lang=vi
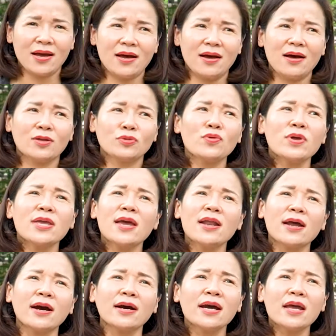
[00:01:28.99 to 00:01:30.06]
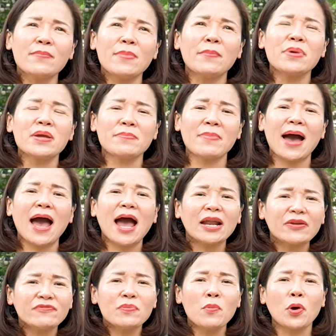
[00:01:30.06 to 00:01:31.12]
À, tuy nhiên là khi mà mình mà
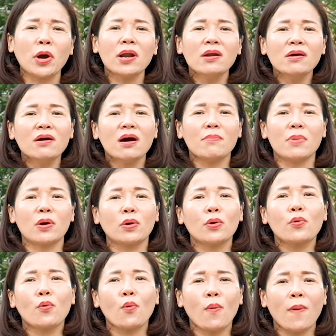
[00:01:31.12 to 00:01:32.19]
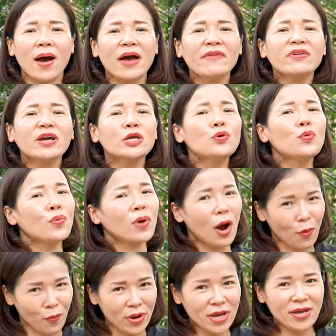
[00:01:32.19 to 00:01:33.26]
ăn với một cái lượng mà nó quá với cái nhu
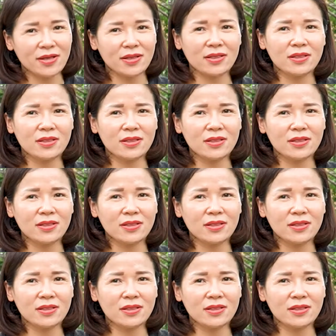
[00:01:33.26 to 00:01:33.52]
cầu ấy